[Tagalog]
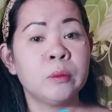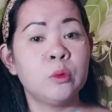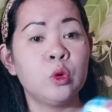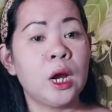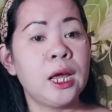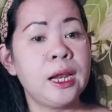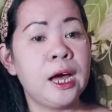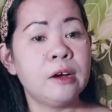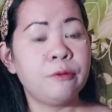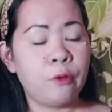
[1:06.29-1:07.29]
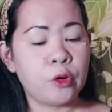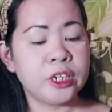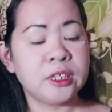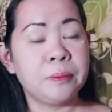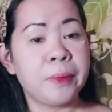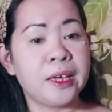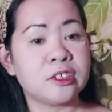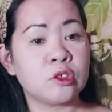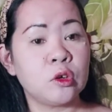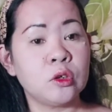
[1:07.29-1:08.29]
Mura lang, 40
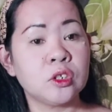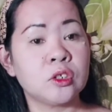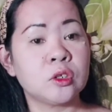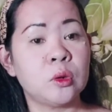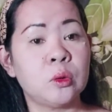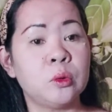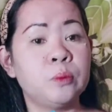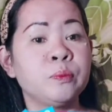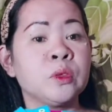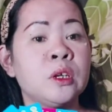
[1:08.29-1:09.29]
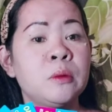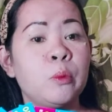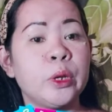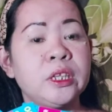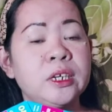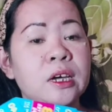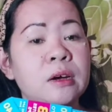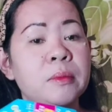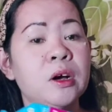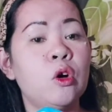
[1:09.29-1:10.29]
pesos. So, Pwede
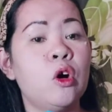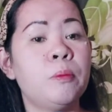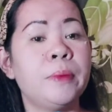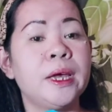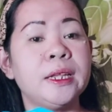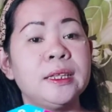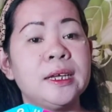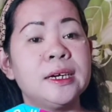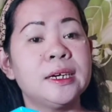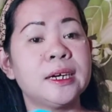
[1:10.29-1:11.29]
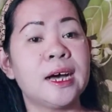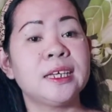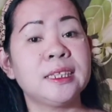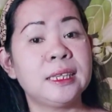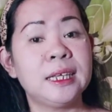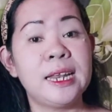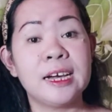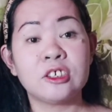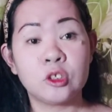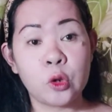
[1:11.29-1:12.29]
kang mag-open ng kahit
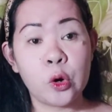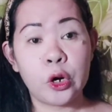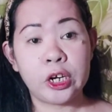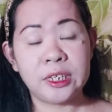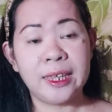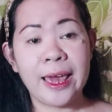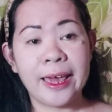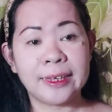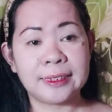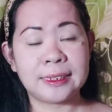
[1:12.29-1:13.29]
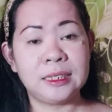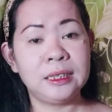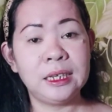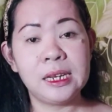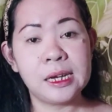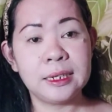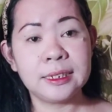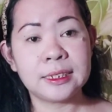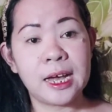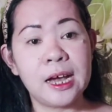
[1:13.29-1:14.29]
ilang store. Yes, hindi lang
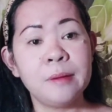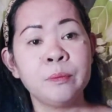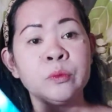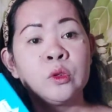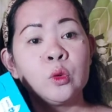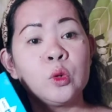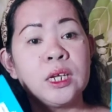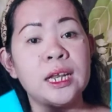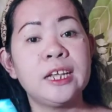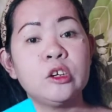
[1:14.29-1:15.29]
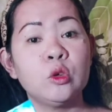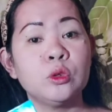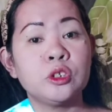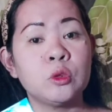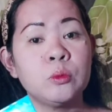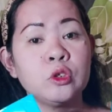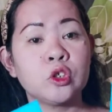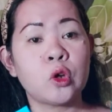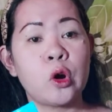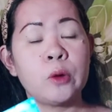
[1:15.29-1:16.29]
isa. Kung ilan ang gusto mong
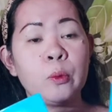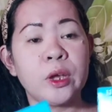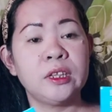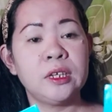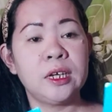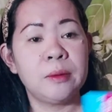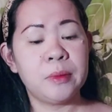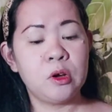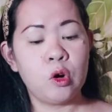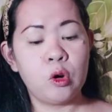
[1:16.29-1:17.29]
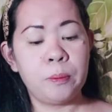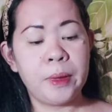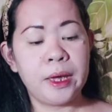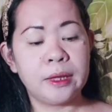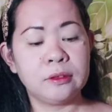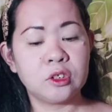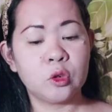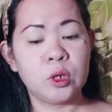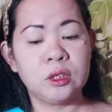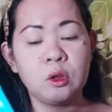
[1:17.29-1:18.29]
store, pwede kang mag-open.
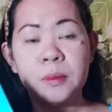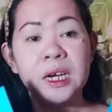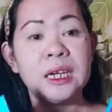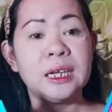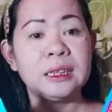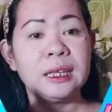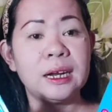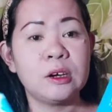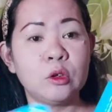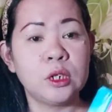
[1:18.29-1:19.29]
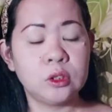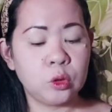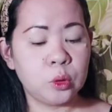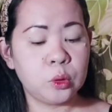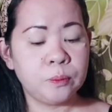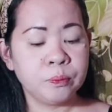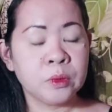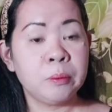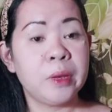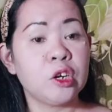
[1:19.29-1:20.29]
So, ito mga natira ko na to,
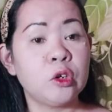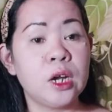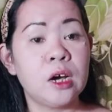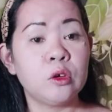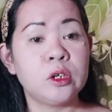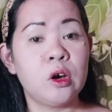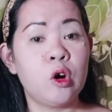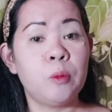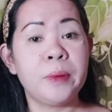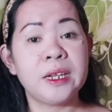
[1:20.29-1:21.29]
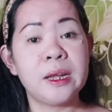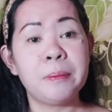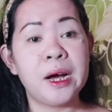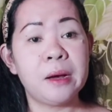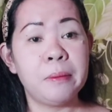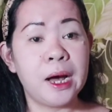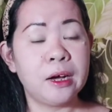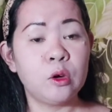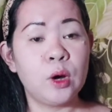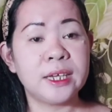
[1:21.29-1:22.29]
meron na ako na open ng mga
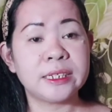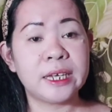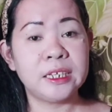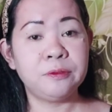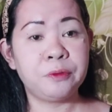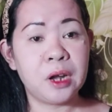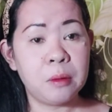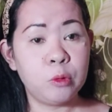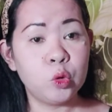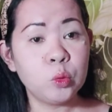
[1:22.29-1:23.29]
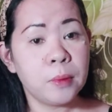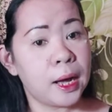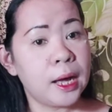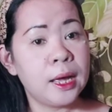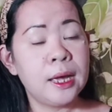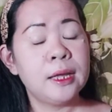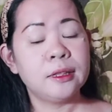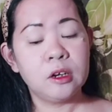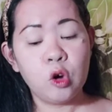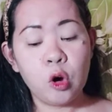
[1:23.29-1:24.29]
bago. Aside from luma,
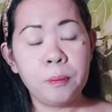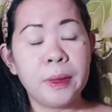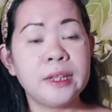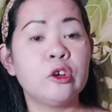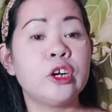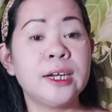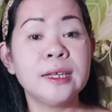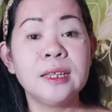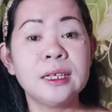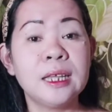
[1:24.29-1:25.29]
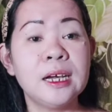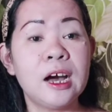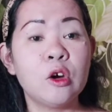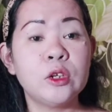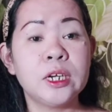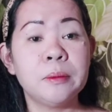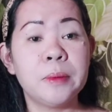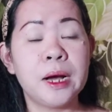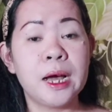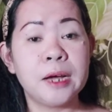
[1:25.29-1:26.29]
nag-open or nagdagdag ako ng
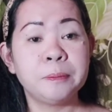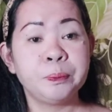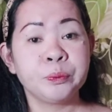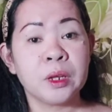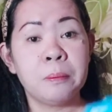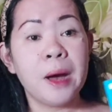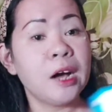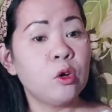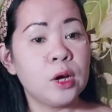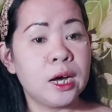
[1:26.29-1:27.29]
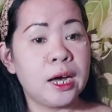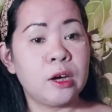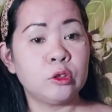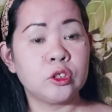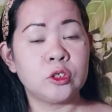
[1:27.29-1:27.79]
mga bagong account.